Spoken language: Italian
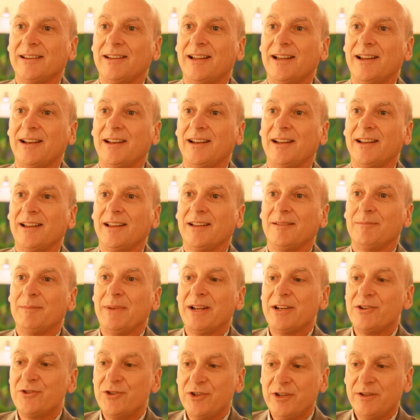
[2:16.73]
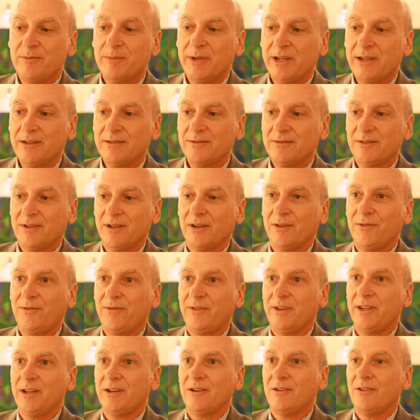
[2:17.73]
dal mangime
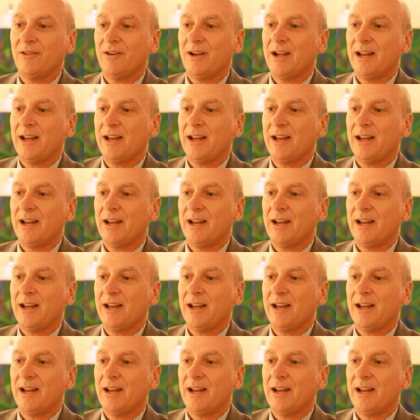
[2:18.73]
fino